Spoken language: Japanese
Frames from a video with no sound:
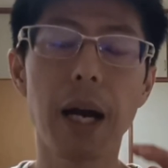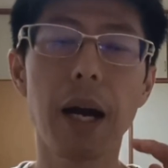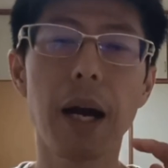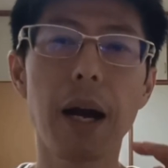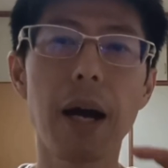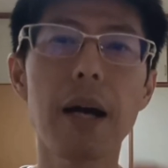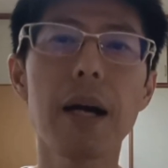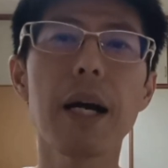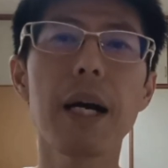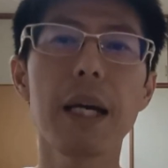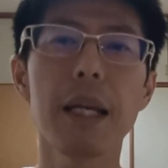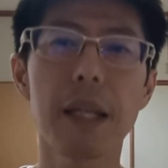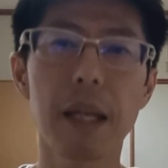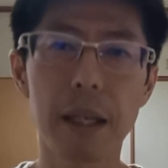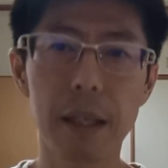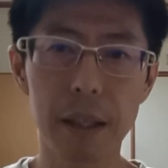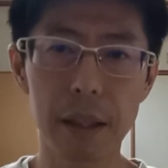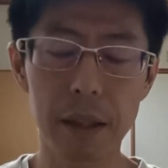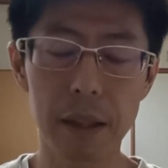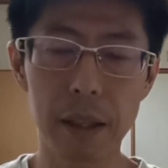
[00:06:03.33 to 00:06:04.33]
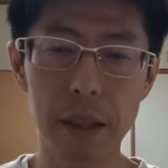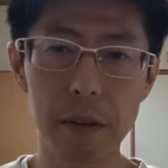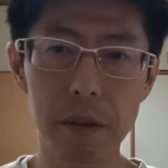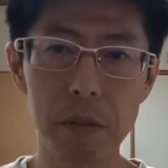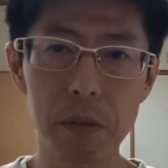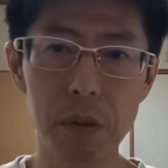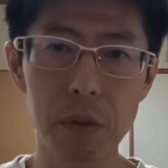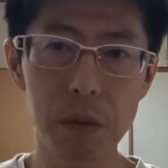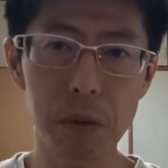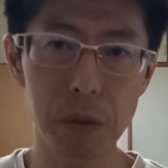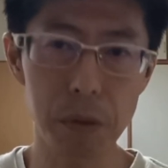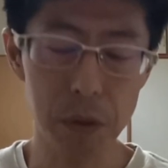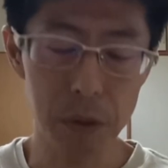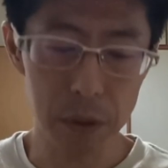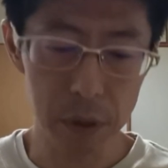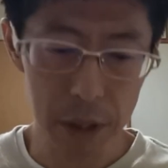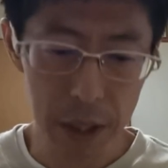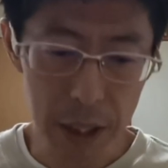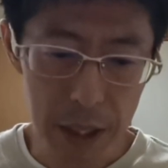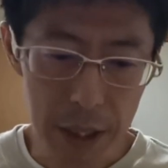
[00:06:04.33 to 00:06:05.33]
考えないっていうこと
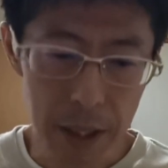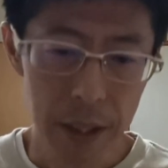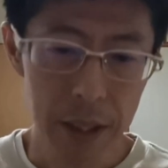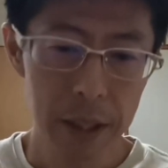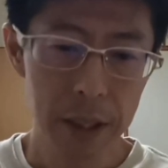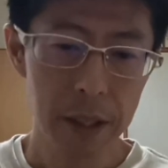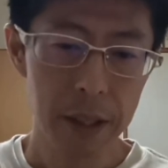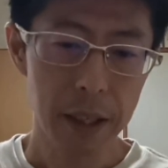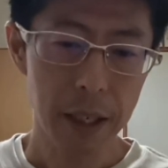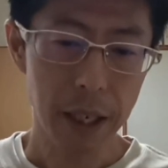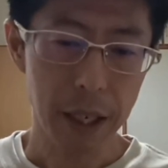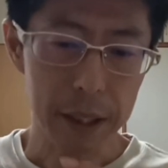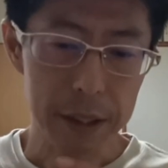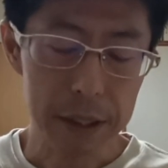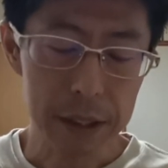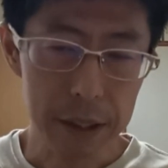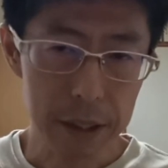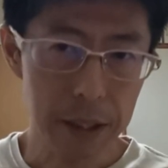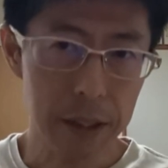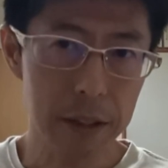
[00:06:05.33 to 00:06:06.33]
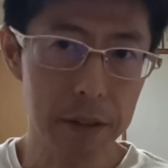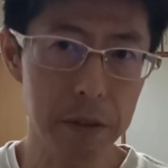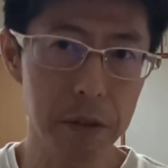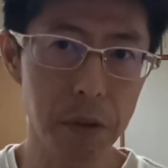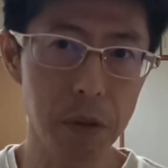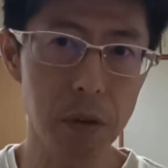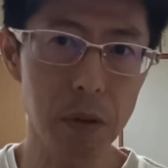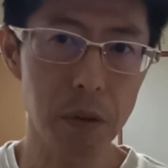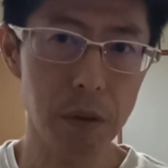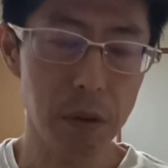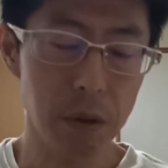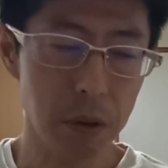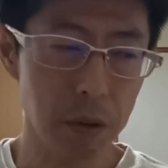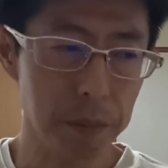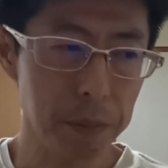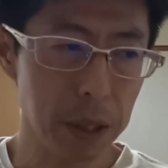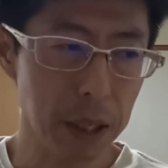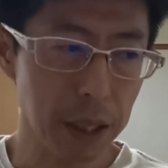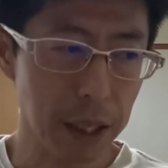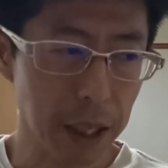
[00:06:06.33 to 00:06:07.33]
で勝ちに行くこと
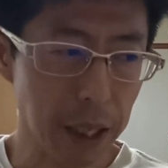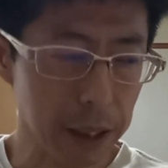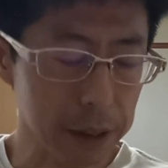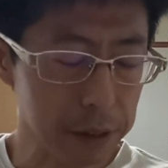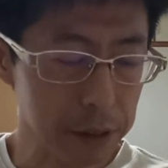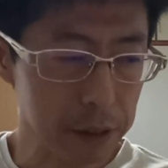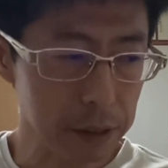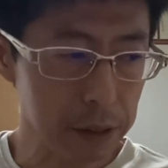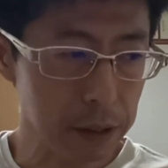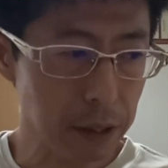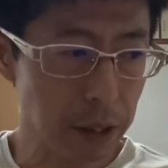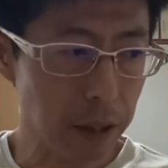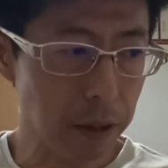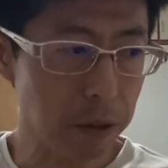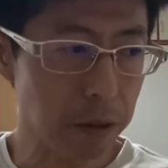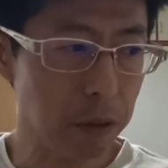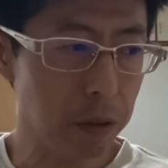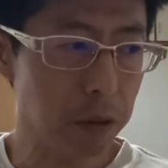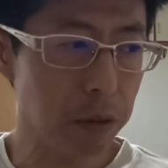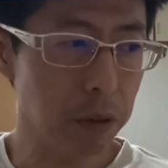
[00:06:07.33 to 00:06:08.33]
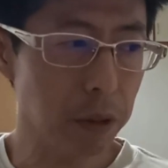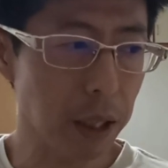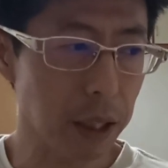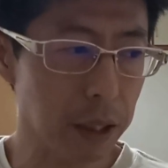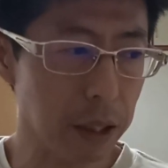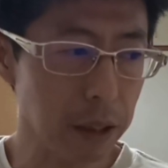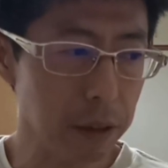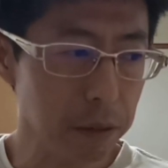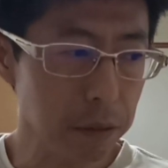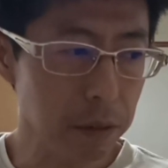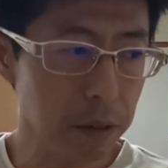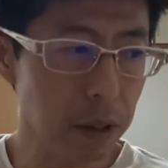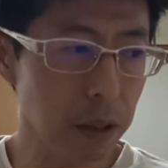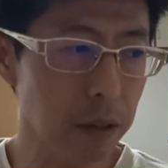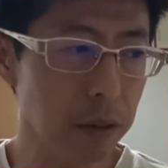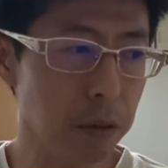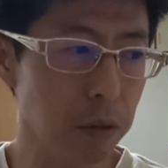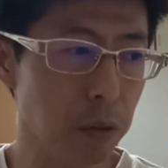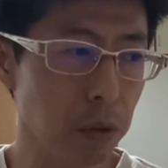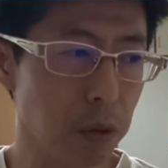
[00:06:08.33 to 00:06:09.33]
まあ勝つっていう勝てるって
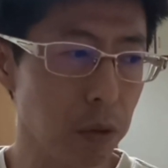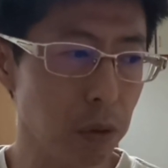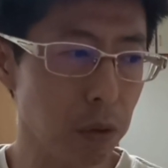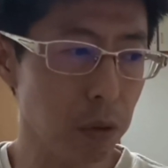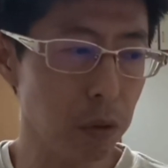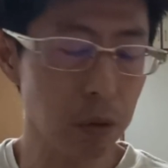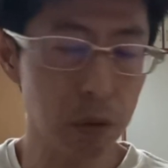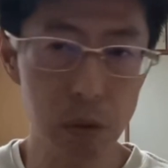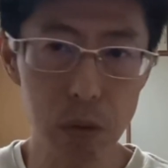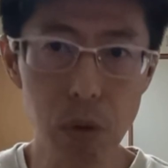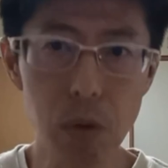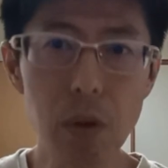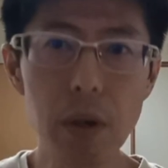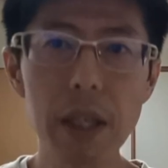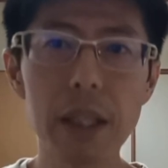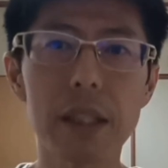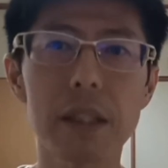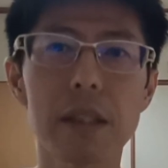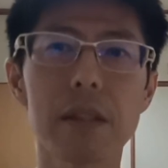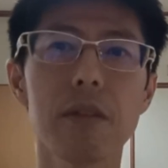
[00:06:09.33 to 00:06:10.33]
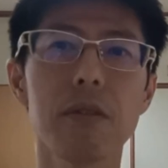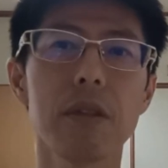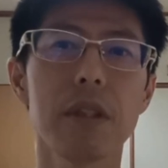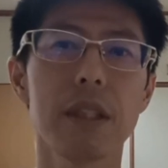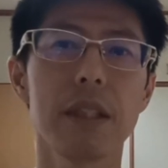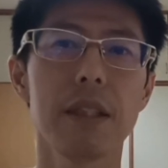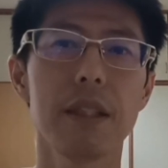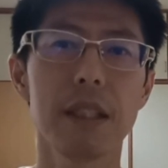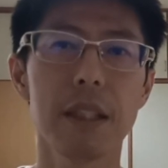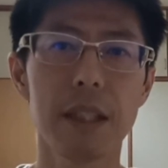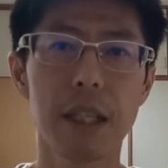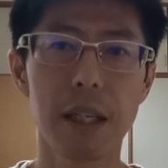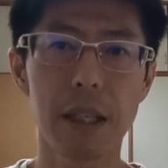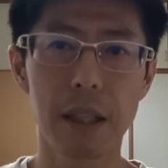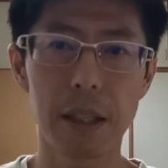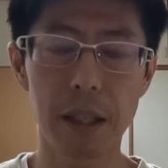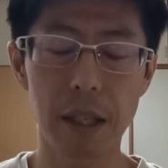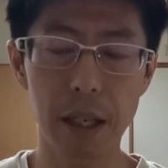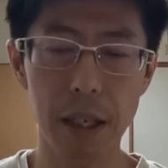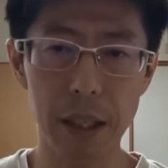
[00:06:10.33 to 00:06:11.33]
いうことをどこかでそれを信じ
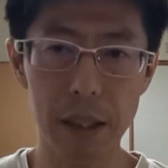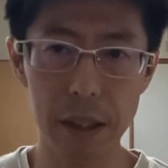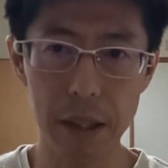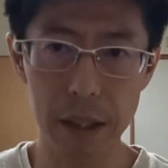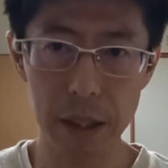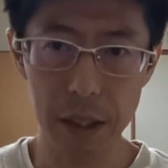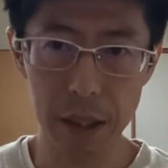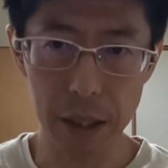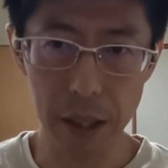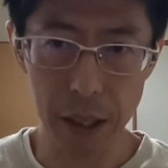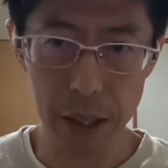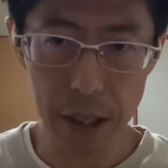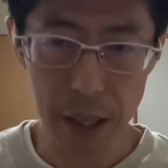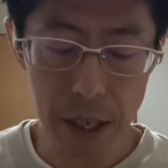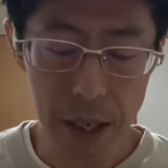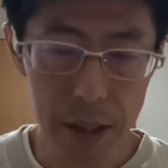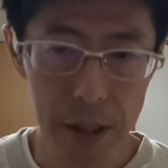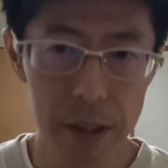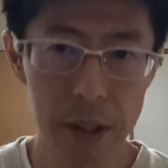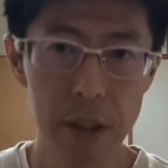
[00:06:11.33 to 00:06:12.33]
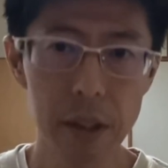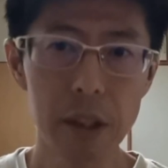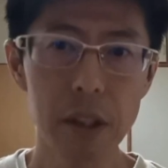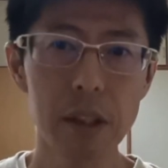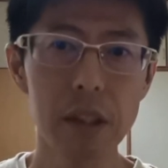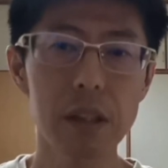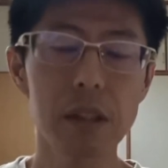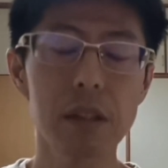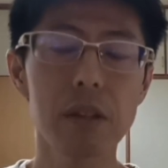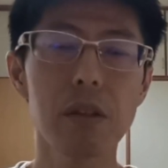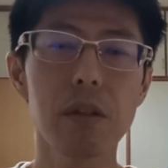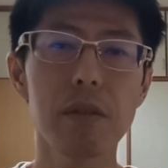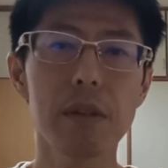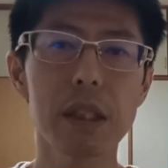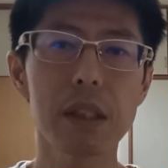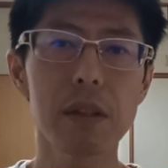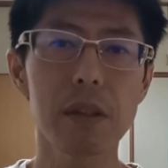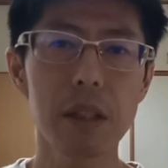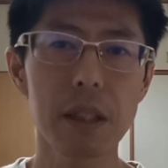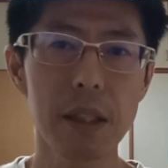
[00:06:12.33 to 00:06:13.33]
てなかったらそれは
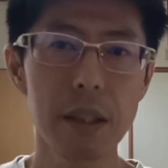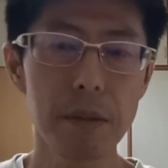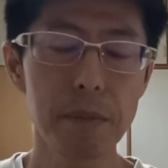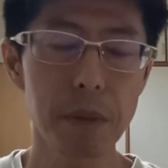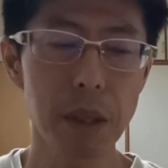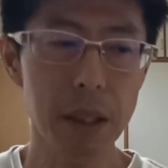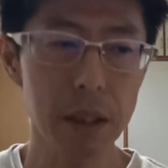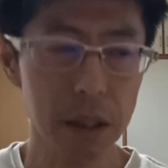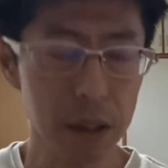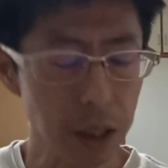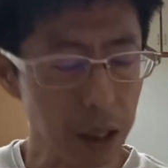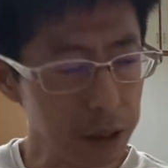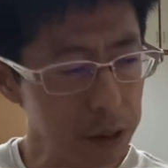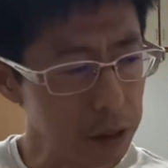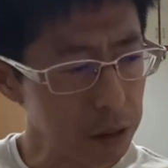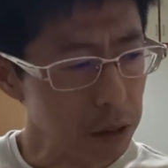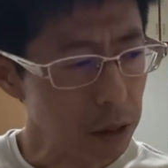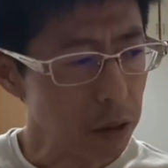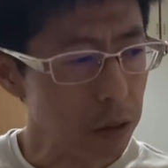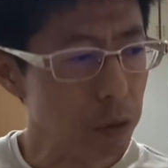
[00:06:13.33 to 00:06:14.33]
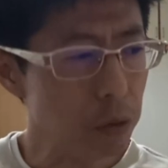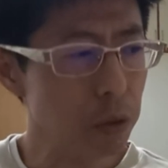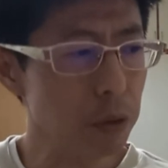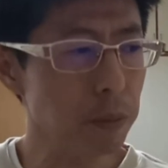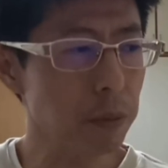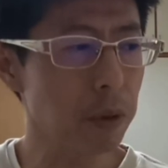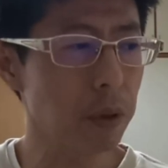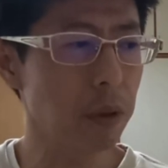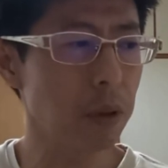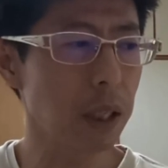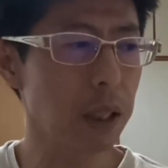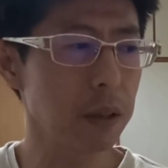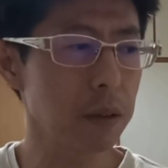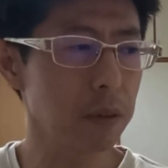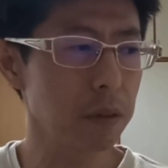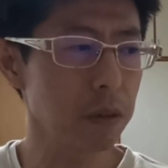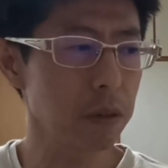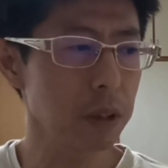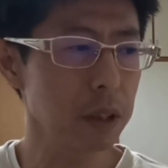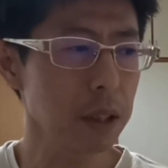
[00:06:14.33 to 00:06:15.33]
それでまあ勝つっていうこともあ
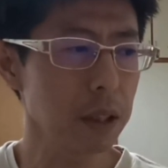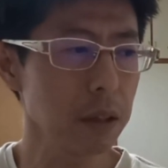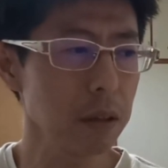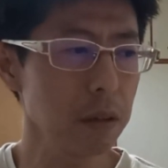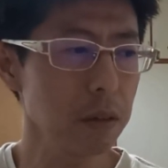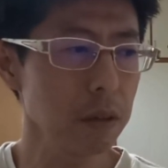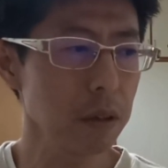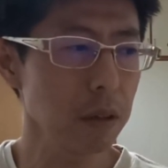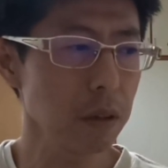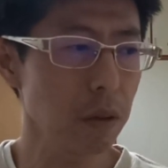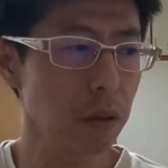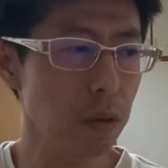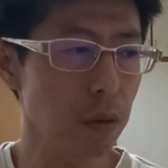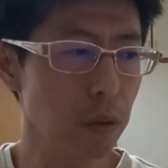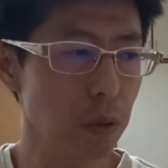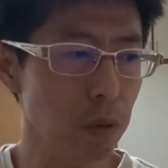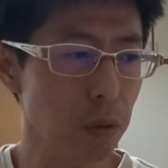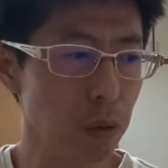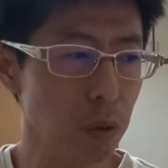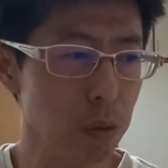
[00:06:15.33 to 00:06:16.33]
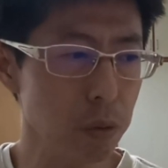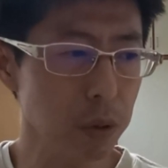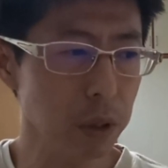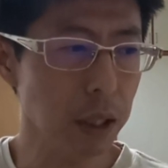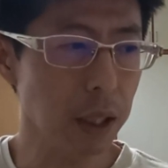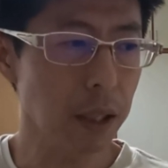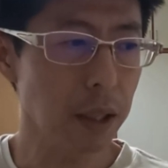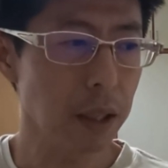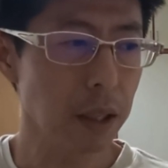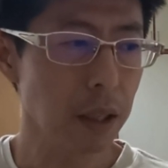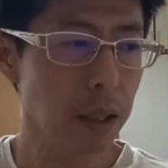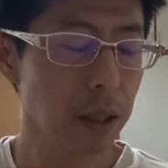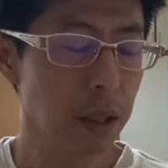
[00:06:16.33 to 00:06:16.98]
の試合中に特に